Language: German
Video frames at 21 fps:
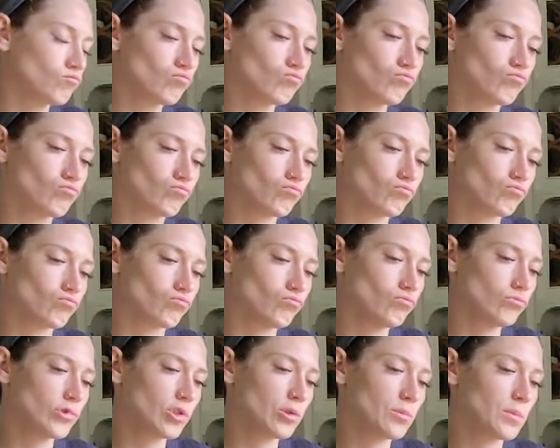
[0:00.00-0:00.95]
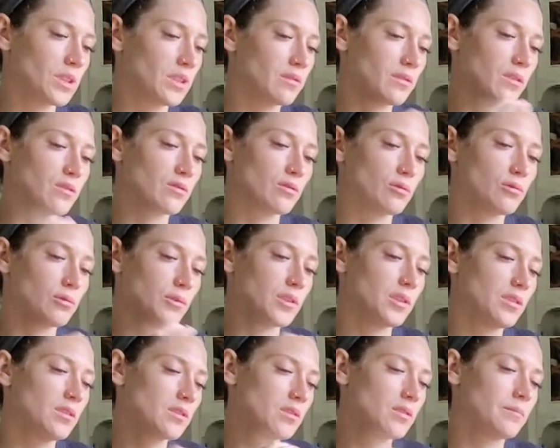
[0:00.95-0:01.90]
Hm, um etwas
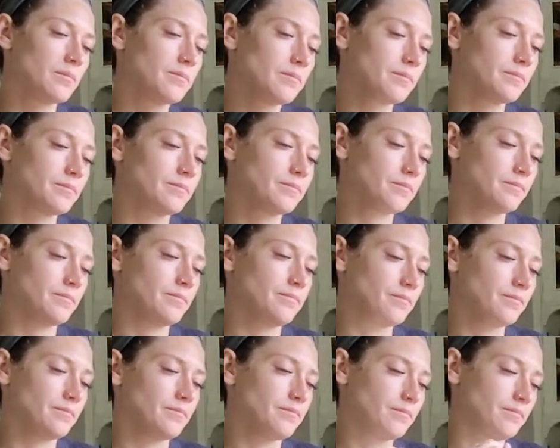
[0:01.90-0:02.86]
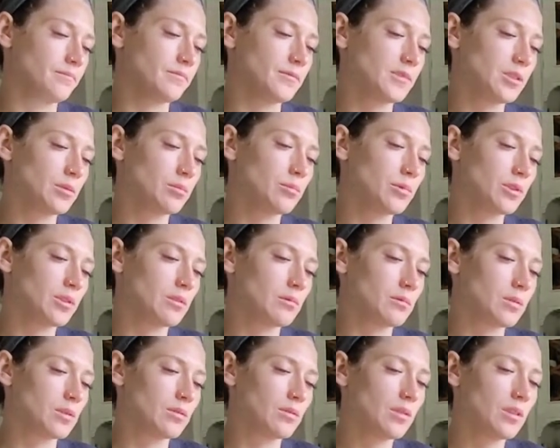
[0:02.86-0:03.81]
Neues. Ich möchte
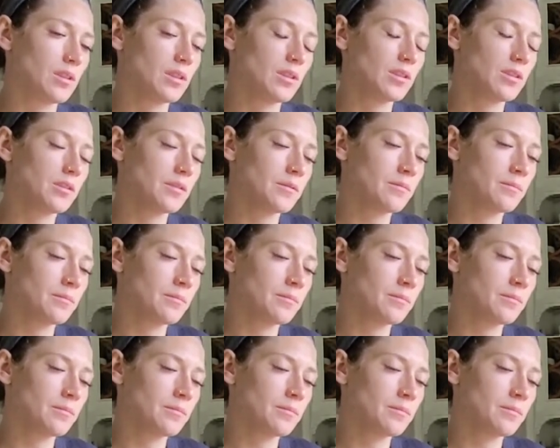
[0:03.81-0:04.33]
aber noch eine.